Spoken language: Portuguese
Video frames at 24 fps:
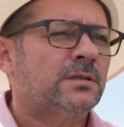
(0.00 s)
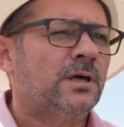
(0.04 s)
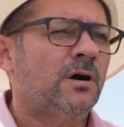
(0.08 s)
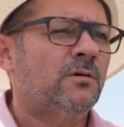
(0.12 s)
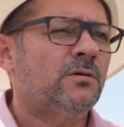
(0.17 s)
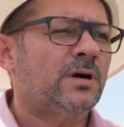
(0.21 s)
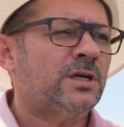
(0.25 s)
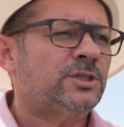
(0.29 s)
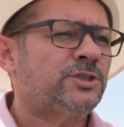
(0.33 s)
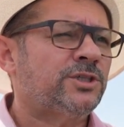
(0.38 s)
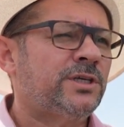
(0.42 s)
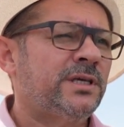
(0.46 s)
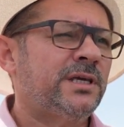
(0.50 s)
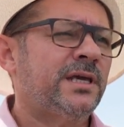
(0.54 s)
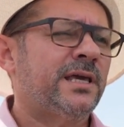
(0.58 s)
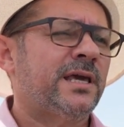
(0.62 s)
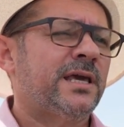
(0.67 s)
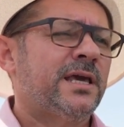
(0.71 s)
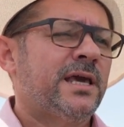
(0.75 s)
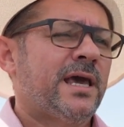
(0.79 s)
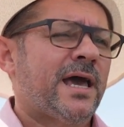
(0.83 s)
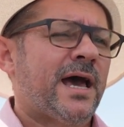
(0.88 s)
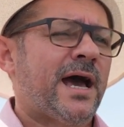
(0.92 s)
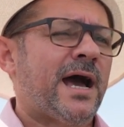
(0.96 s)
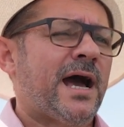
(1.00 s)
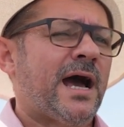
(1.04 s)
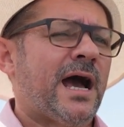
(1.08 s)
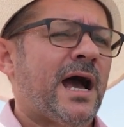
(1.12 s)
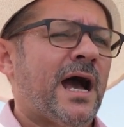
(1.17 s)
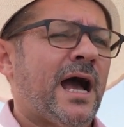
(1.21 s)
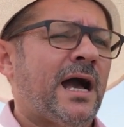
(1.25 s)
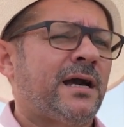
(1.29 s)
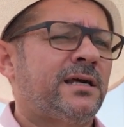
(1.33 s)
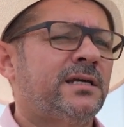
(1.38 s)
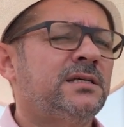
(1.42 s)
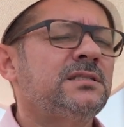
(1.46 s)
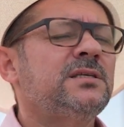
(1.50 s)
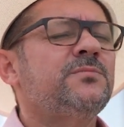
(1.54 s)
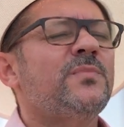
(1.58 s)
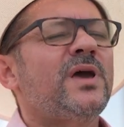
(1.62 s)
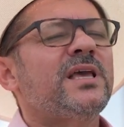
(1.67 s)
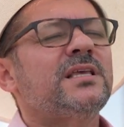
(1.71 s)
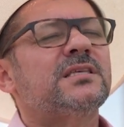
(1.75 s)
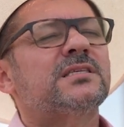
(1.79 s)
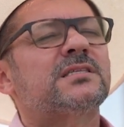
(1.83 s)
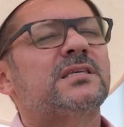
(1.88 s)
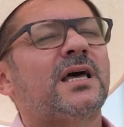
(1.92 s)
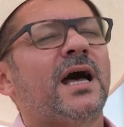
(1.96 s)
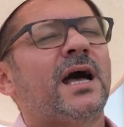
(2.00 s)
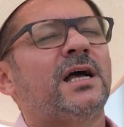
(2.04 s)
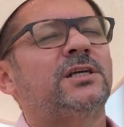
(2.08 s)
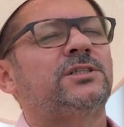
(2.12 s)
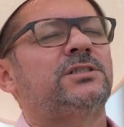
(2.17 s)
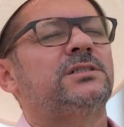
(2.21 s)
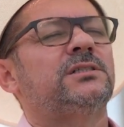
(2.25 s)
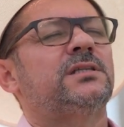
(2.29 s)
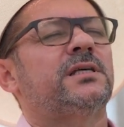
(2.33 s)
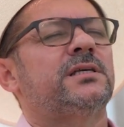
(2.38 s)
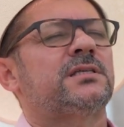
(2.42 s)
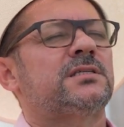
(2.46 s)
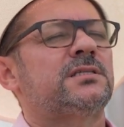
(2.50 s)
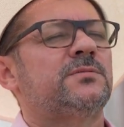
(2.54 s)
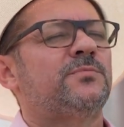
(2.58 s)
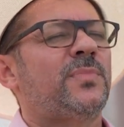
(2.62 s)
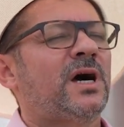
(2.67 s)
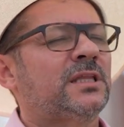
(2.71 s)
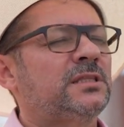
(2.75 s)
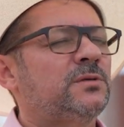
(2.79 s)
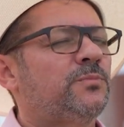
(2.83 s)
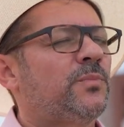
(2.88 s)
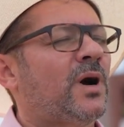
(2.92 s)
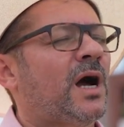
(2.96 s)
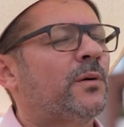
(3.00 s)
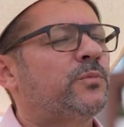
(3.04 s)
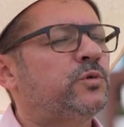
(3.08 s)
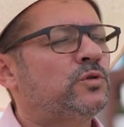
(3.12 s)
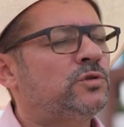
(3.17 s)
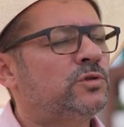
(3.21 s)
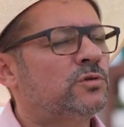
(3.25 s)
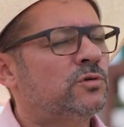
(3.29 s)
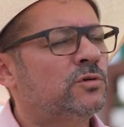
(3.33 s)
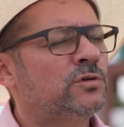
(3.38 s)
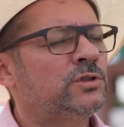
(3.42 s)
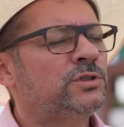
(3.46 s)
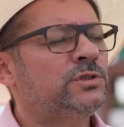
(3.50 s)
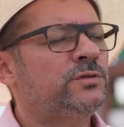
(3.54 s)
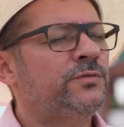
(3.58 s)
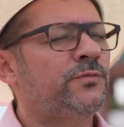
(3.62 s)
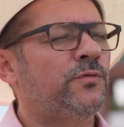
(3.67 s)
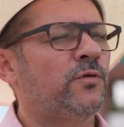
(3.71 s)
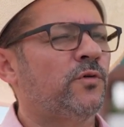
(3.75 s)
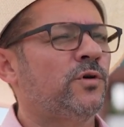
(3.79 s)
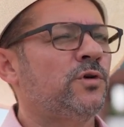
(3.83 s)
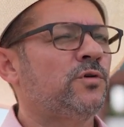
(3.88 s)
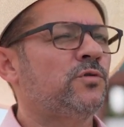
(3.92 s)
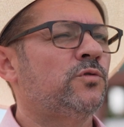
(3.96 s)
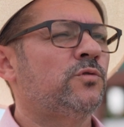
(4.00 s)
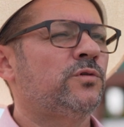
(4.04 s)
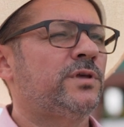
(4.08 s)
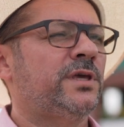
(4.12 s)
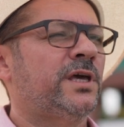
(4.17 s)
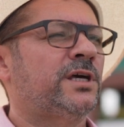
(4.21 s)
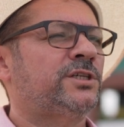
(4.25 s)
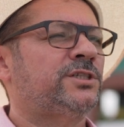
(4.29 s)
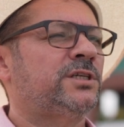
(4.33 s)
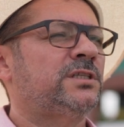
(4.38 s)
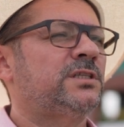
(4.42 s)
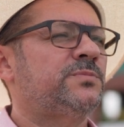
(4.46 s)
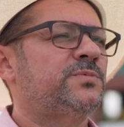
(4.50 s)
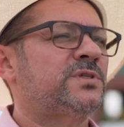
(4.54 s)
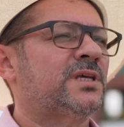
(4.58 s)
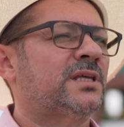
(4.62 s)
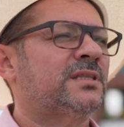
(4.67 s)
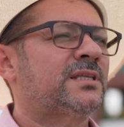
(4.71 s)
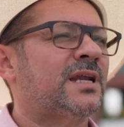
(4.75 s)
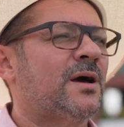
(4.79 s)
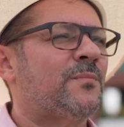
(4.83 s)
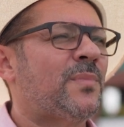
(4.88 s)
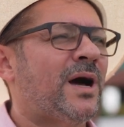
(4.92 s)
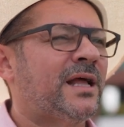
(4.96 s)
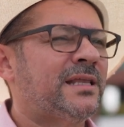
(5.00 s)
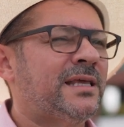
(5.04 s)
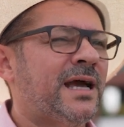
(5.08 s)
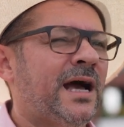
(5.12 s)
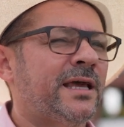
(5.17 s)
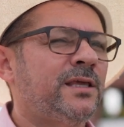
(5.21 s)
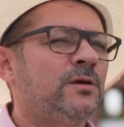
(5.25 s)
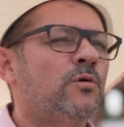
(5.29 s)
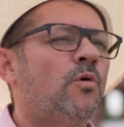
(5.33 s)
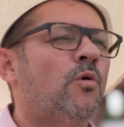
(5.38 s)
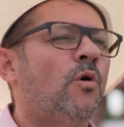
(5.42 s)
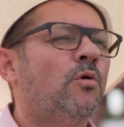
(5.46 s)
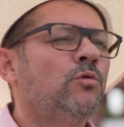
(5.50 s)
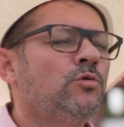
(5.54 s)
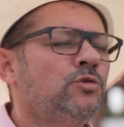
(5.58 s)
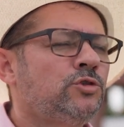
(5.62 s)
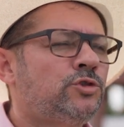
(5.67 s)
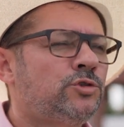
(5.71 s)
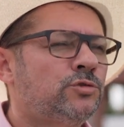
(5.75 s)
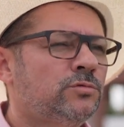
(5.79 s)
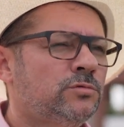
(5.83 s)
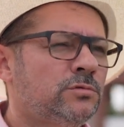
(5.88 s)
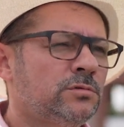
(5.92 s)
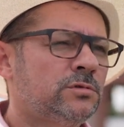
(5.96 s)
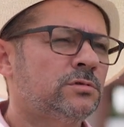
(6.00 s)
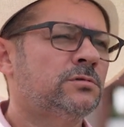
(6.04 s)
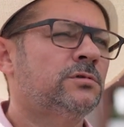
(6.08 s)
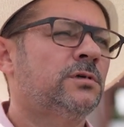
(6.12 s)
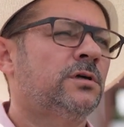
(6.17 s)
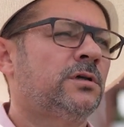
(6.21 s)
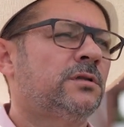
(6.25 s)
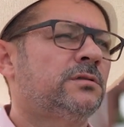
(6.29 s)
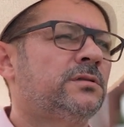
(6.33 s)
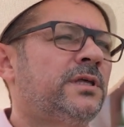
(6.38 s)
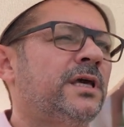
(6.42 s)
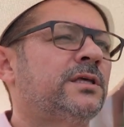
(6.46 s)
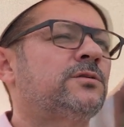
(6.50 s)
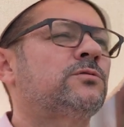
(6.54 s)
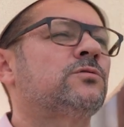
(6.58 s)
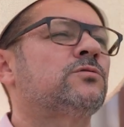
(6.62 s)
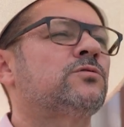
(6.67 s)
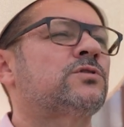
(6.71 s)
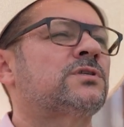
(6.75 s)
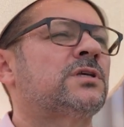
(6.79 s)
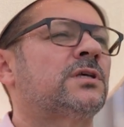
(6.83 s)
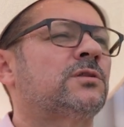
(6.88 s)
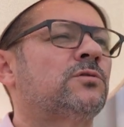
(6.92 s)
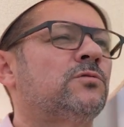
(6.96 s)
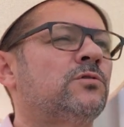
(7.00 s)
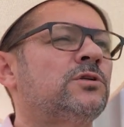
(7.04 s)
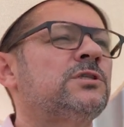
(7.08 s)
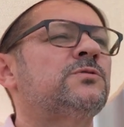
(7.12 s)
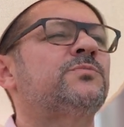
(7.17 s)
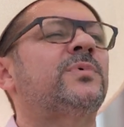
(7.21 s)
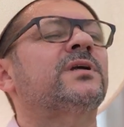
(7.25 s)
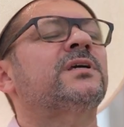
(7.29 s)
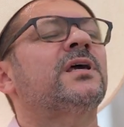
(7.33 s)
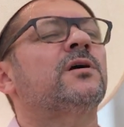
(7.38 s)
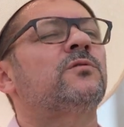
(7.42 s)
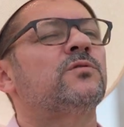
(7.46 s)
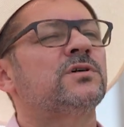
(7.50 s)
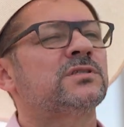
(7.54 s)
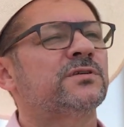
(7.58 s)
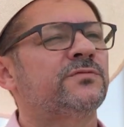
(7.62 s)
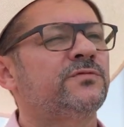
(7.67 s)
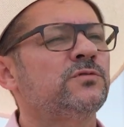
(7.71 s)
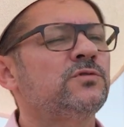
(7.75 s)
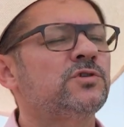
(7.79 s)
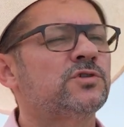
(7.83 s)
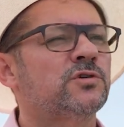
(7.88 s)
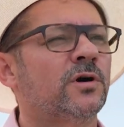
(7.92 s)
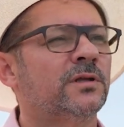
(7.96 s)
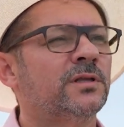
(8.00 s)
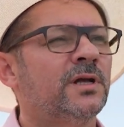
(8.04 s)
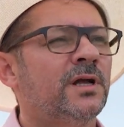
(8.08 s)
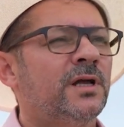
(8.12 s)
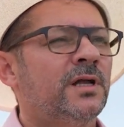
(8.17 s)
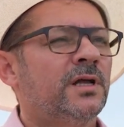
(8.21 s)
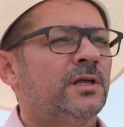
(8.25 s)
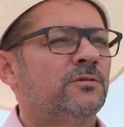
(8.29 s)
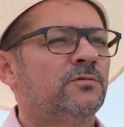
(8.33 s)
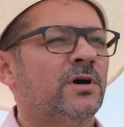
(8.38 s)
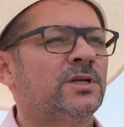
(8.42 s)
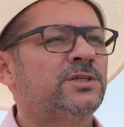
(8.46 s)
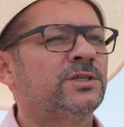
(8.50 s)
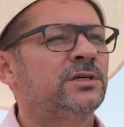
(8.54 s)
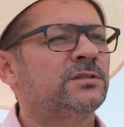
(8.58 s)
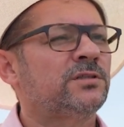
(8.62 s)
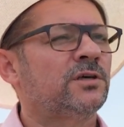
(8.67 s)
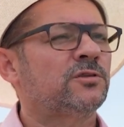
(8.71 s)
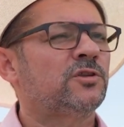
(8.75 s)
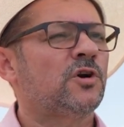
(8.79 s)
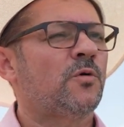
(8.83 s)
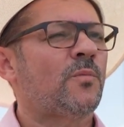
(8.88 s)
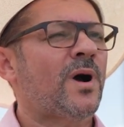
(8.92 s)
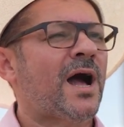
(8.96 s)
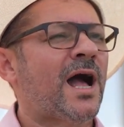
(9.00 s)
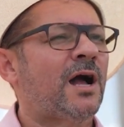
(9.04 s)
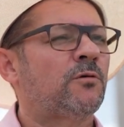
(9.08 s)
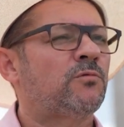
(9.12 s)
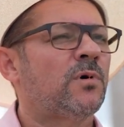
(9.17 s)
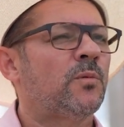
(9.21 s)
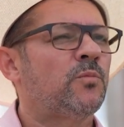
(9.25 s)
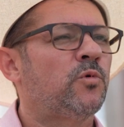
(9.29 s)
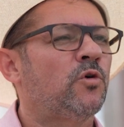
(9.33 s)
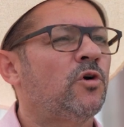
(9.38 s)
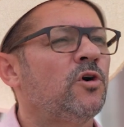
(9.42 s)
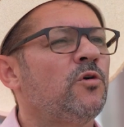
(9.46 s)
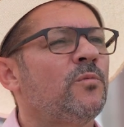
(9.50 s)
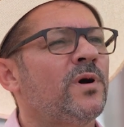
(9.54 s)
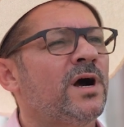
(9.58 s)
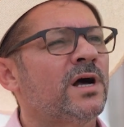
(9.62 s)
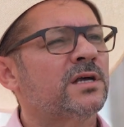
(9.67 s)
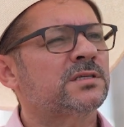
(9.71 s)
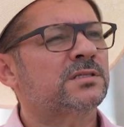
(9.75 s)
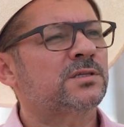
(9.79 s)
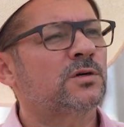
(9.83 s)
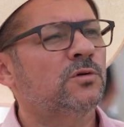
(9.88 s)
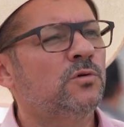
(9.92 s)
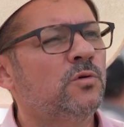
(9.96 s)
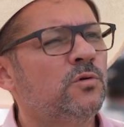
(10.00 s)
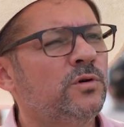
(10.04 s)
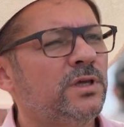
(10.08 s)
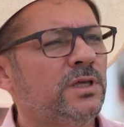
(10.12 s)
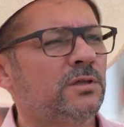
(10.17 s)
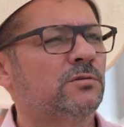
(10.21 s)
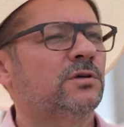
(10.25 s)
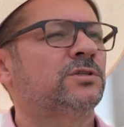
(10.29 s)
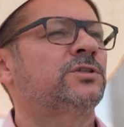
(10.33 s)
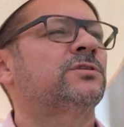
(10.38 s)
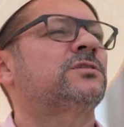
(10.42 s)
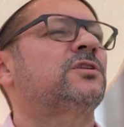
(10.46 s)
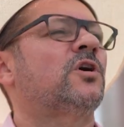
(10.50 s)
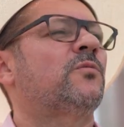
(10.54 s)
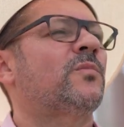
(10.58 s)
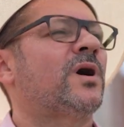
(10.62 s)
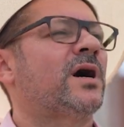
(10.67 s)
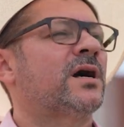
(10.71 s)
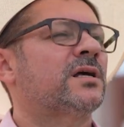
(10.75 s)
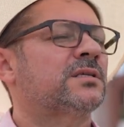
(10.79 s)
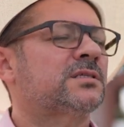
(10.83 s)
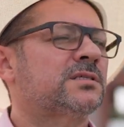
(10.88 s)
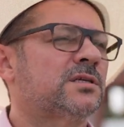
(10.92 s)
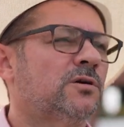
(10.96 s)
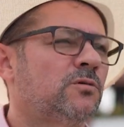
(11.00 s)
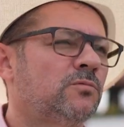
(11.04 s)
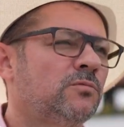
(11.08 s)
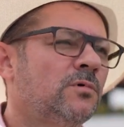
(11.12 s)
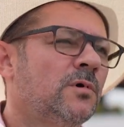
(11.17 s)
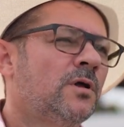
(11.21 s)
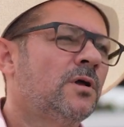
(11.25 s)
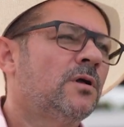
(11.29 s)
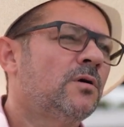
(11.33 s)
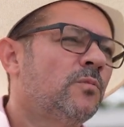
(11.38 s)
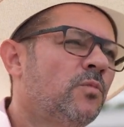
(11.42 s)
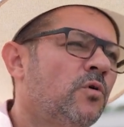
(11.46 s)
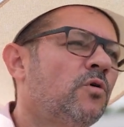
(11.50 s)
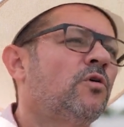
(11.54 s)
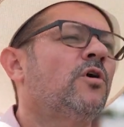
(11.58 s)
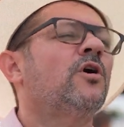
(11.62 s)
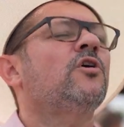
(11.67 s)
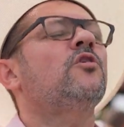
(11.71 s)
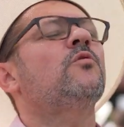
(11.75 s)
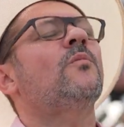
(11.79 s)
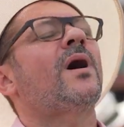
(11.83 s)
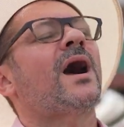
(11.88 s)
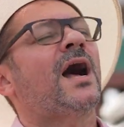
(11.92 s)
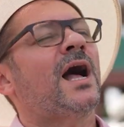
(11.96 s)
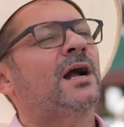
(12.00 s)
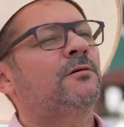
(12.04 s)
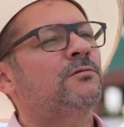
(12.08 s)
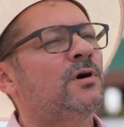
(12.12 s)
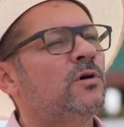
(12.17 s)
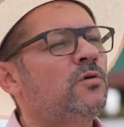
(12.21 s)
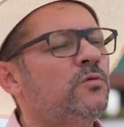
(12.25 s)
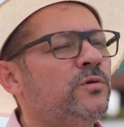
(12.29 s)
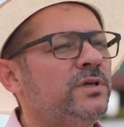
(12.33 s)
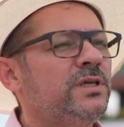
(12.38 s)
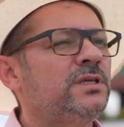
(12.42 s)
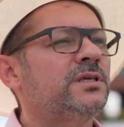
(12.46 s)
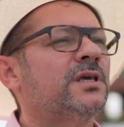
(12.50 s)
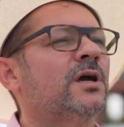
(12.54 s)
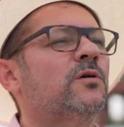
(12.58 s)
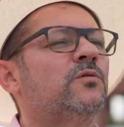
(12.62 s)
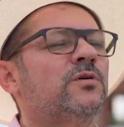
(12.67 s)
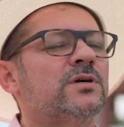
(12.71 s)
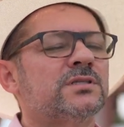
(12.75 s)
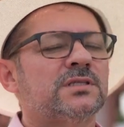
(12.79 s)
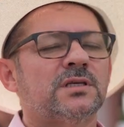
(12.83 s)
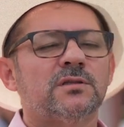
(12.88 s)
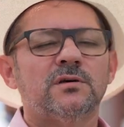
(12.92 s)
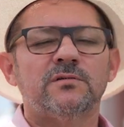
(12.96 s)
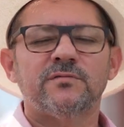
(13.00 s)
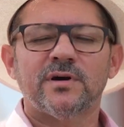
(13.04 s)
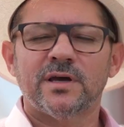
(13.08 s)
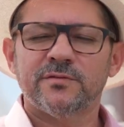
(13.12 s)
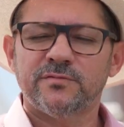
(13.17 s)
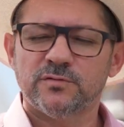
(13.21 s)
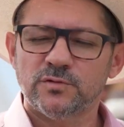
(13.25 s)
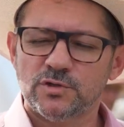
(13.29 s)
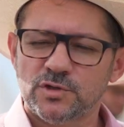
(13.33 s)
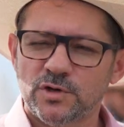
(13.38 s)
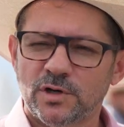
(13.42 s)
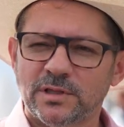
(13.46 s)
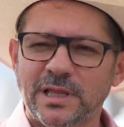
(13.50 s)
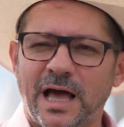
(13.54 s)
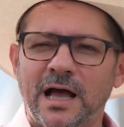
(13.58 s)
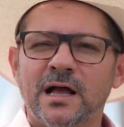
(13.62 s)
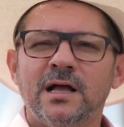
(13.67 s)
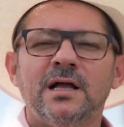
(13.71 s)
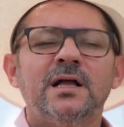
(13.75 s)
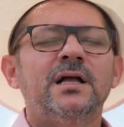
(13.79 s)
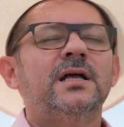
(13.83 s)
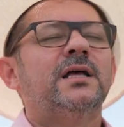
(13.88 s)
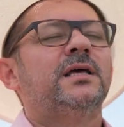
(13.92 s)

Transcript: Então, acho que a, a grande mensagem desse bate-papo de hoje foi com que a gente precisa trabalhar em conjunto dentro dos setores para que a coisa funcione. Não adianta eu ter uma água boa e uma ração ruim, não adianta ter uma ração boa e uma água ruim que a coisa não vai funcionar.